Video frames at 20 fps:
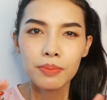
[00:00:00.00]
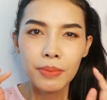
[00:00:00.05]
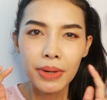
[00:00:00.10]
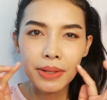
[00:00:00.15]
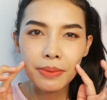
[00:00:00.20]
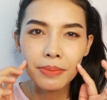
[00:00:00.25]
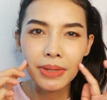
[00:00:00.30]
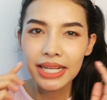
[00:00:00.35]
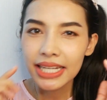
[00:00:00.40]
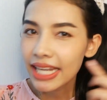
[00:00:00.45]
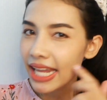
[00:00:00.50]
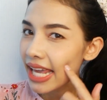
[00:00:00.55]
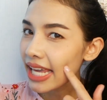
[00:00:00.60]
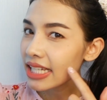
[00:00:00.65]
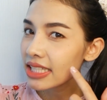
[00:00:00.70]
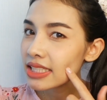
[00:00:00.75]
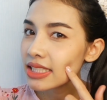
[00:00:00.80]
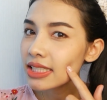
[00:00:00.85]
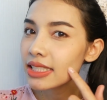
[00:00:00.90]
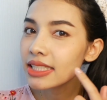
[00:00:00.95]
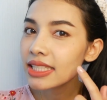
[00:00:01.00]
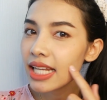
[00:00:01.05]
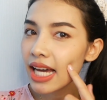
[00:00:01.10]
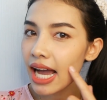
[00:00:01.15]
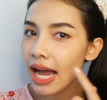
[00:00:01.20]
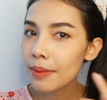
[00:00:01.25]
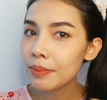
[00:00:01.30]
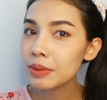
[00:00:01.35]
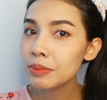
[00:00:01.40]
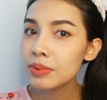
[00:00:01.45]
มันเด้งขึ้นนะ
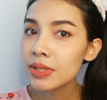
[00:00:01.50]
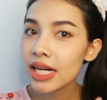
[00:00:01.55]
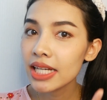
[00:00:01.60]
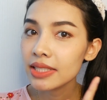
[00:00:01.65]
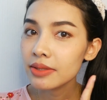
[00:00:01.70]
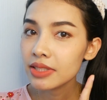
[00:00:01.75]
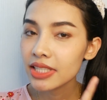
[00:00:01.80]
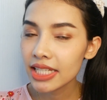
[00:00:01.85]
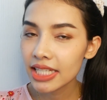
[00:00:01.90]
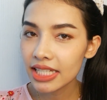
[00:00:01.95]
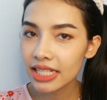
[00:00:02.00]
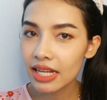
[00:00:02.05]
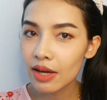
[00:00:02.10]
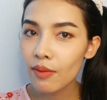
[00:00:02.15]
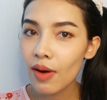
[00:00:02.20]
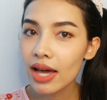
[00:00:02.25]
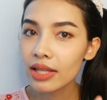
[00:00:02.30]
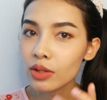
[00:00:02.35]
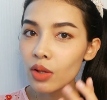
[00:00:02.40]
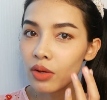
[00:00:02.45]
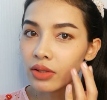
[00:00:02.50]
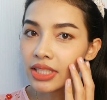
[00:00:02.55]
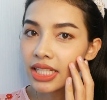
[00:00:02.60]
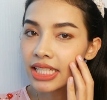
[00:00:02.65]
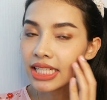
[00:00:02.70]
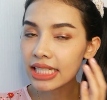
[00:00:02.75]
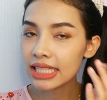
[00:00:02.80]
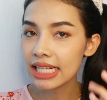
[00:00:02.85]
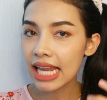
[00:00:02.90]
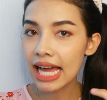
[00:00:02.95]
คะเพื่อนๆจะเห็นได้ว่าตอน
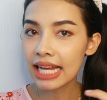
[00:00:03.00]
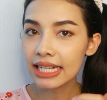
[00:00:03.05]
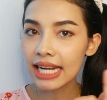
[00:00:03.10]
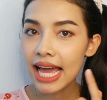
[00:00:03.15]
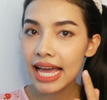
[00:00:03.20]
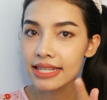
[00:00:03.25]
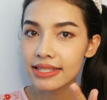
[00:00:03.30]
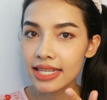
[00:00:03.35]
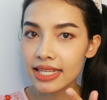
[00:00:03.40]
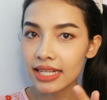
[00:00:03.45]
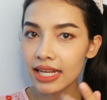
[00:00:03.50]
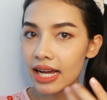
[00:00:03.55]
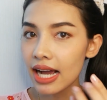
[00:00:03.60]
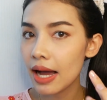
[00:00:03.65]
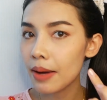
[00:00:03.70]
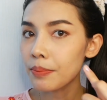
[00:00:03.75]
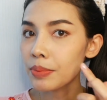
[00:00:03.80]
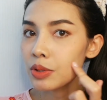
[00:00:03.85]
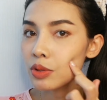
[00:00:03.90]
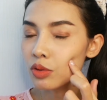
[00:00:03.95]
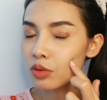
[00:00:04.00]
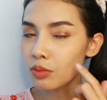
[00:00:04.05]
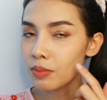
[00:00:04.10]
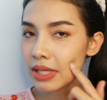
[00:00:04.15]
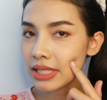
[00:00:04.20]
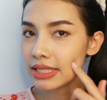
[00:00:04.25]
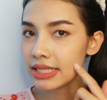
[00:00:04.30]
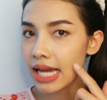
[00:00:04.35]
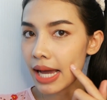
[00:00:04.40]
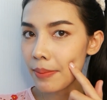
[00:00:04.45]
ที่หนิงล้างหน้าเสร็จนะคะผิว
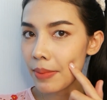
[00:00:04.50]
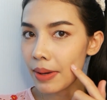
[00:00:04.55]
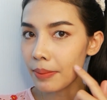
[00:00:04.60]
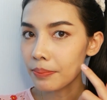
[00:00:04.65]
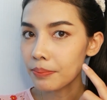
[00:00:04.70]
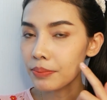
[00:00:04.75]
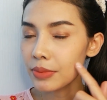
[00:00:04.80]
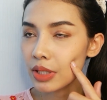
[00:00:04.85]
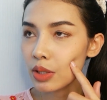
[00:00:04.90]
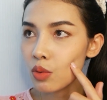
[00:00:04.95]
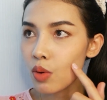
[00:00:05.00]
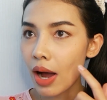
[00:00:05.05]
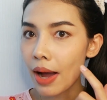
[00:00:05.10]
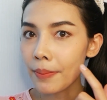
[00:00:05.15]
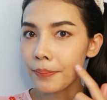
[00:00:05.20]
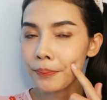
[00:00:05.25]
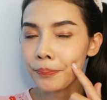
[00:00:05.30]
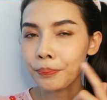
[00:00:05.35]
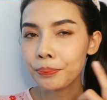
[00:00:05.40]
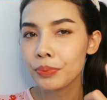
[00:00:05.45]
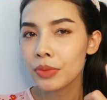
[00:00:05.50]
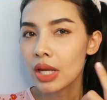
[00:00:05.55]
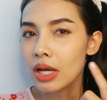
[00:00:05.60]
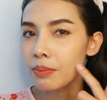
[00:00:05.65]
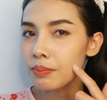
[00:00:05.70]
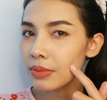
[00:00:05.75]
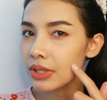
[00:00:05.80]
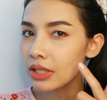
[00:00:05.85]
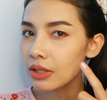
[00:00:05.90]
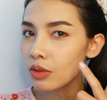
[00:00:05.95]
มันจะแบบมีค
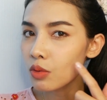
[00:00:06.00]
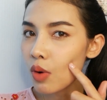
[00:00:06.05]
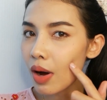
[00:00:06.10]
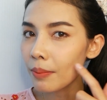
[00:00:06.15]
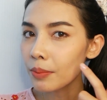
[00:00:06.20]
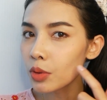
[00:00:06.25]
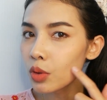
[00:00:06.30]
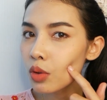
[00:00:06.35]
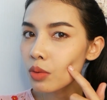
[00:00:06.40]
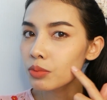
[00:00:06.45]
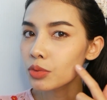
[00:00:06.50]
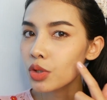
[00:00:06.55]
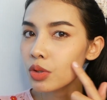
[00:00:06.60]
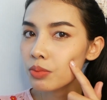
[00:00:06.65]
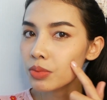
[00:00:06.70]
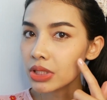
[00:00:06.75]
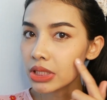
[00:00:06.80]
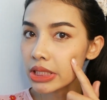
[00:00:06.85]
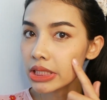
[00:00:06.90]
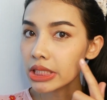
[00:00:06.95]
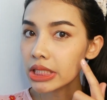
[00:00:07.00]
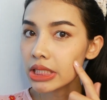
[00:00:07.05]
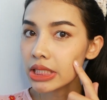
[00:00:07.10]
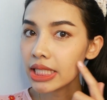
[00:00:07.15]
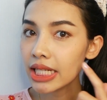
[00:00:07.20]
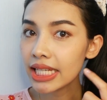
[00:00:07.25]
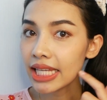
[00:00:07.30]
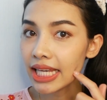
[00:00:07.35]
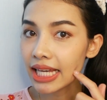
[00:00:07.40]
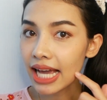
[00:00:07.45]
วามนุ่มชุ่มชื้นขึ้น
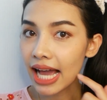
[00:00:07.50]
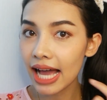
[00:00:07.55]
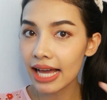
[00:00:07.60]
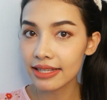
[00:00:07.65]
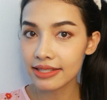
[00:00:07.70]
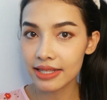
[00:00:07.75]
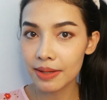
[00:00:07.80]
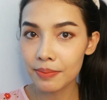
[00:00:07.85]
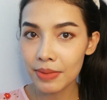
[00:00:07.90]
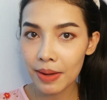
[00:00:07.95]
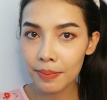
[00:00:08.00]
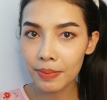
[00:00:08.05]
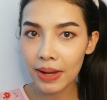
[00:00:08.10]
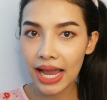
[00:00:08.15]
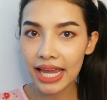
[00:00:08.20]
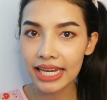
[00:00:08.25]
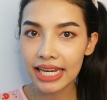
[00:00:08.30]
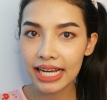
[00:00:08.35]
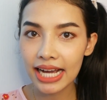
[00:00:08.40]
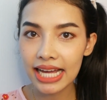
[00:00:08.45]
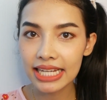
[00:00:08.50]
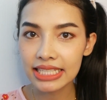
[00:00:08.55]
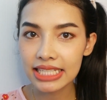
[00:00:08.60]
นั่นเองค่ะสำหรับใครนะคะ